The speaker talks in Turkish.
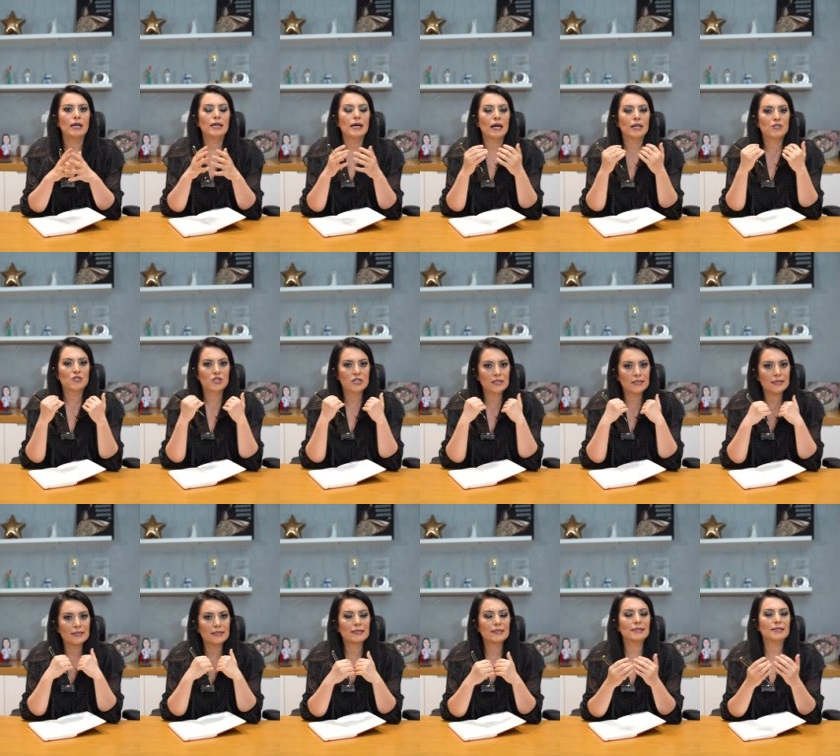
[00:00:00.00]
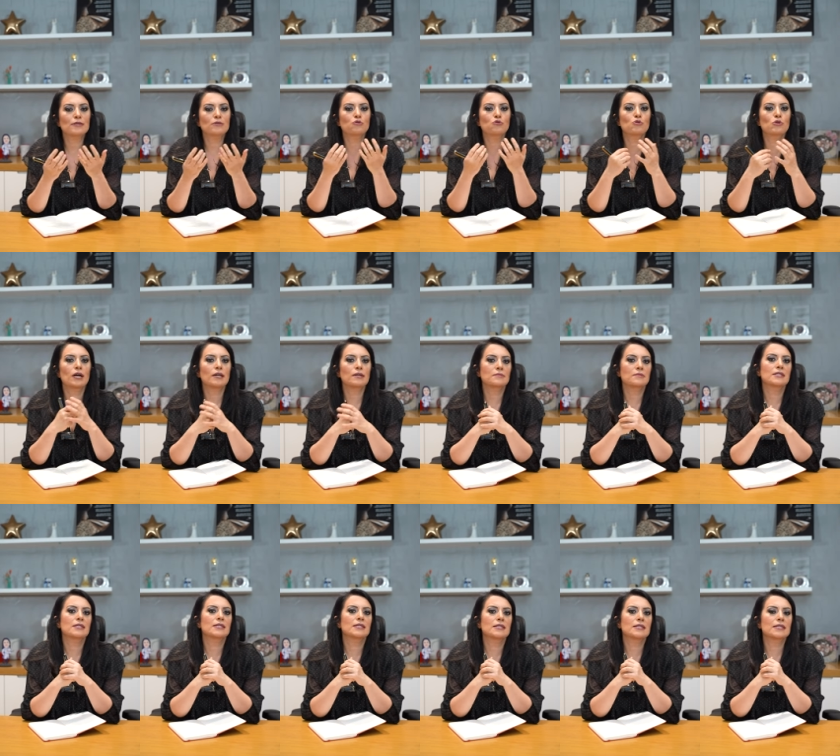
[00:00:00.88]
Eğer cildinde de
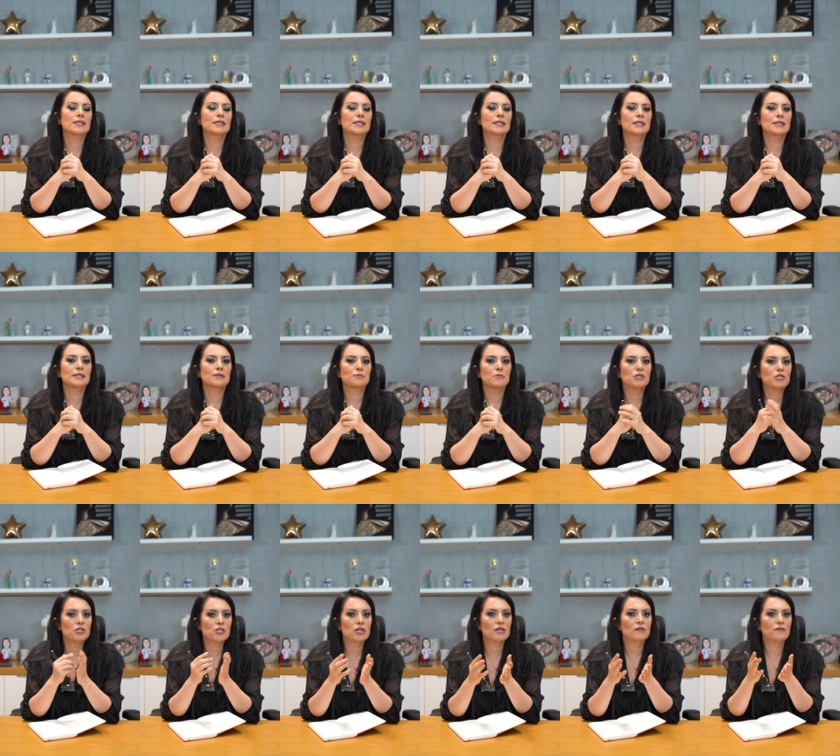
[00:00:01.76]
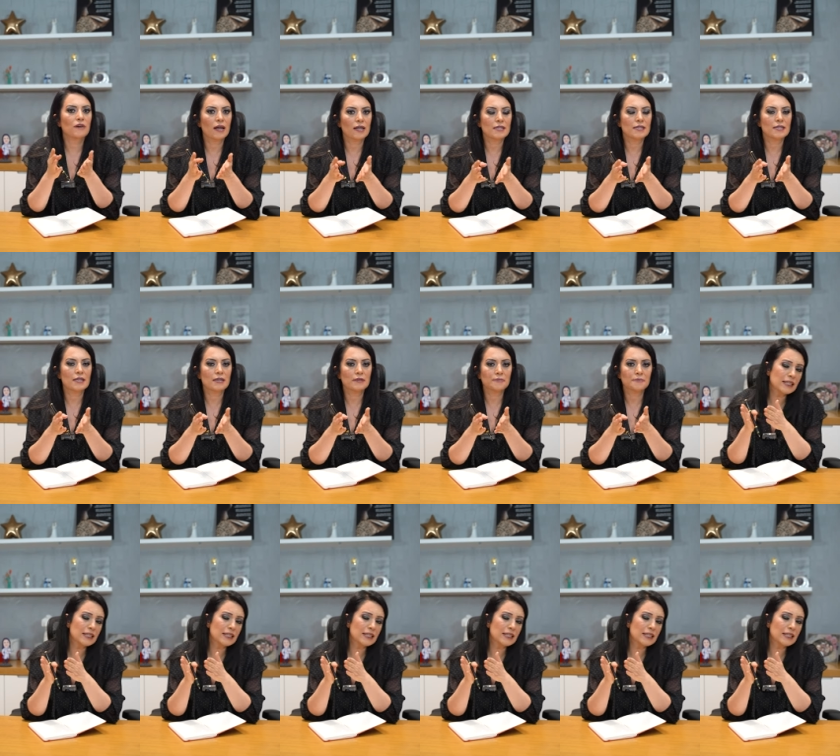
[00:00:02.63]
düzelmesini istediği bir şey varsa